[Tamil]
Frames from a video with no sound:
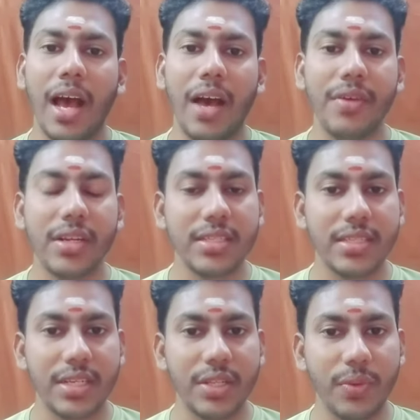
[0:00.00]
அவருக்கு
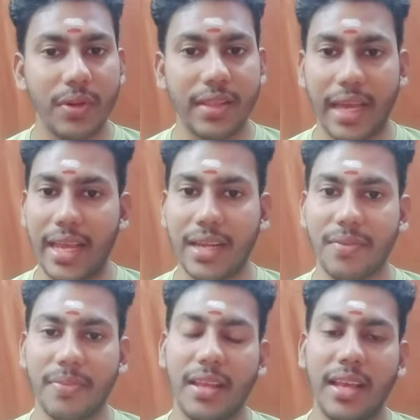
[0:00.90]
சிறிது ஒரு
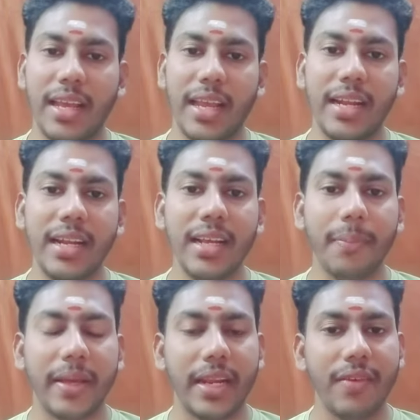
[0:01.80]
தயக்கம் என்ன
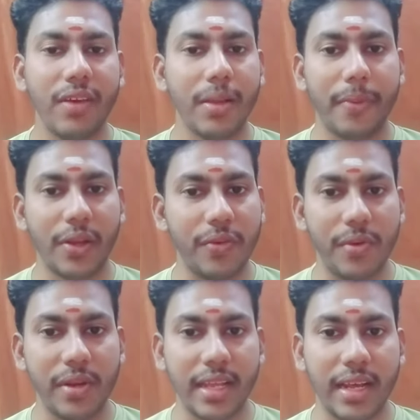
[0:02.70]
பெரியவா இப்படி
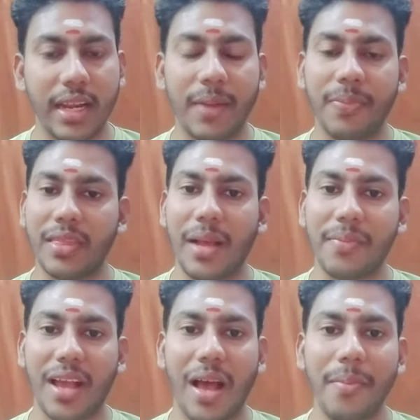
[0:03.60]
கூறுகிறாரே நாம்
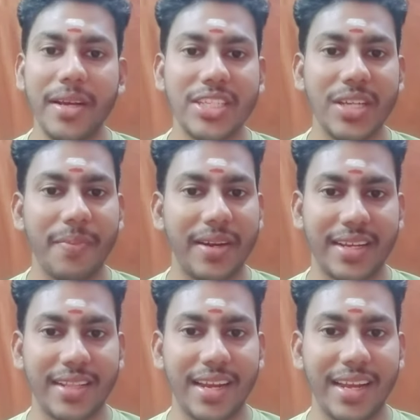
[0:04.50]
காமாட்சி
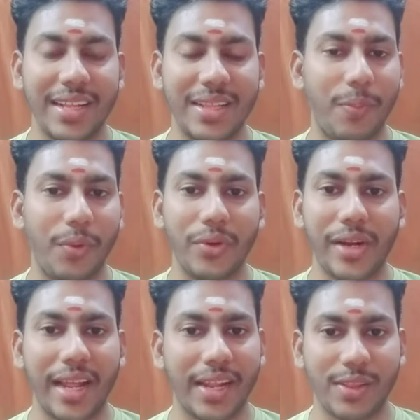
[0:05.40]
அம்மனுக்கு தானே இந்த
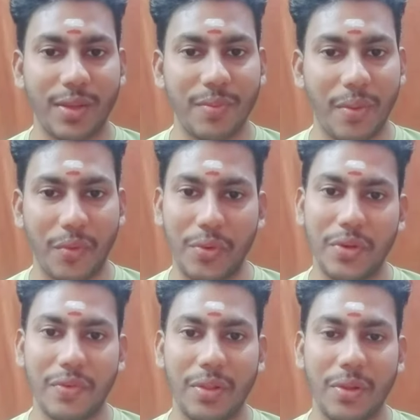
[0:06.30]
பொருட்கள் அனைத்தையும் நாம் கொண்டு
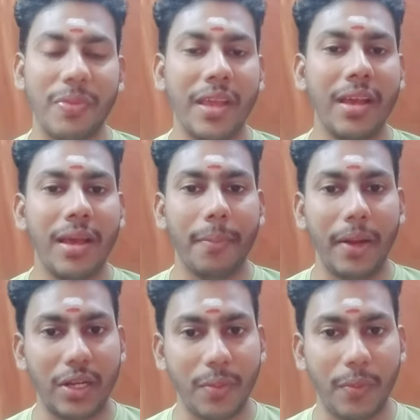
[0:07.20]
வந்தோம்
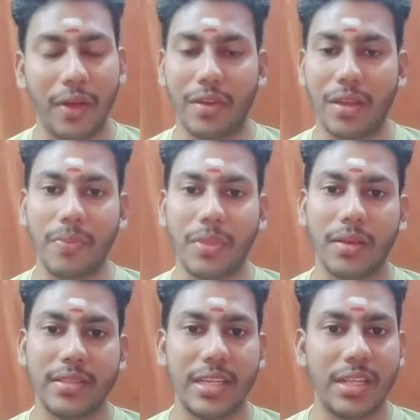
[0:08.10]
பட்டுப்புடவையும்
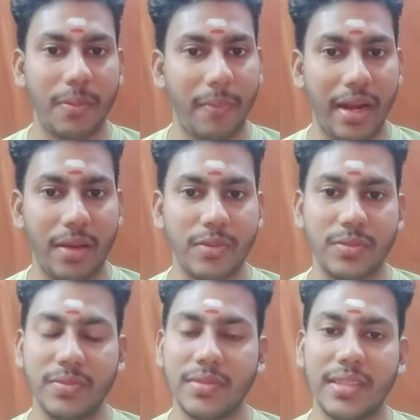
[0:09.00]
சிறிது
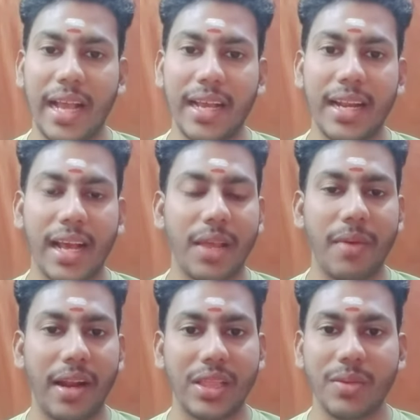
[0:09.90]
பணமும் தங்க நகையும்
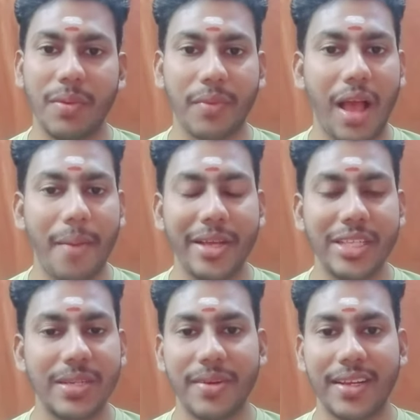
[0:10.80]
அனைத்தும் நம் காமாட்சி
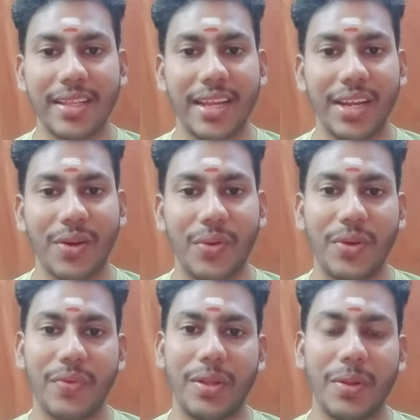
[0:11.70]
அம்மனுக்கு தானே கொண்டு
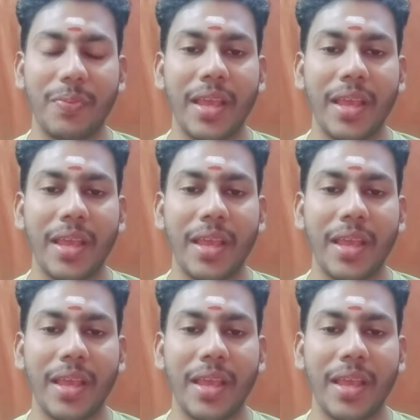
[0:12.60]
வந்தோம்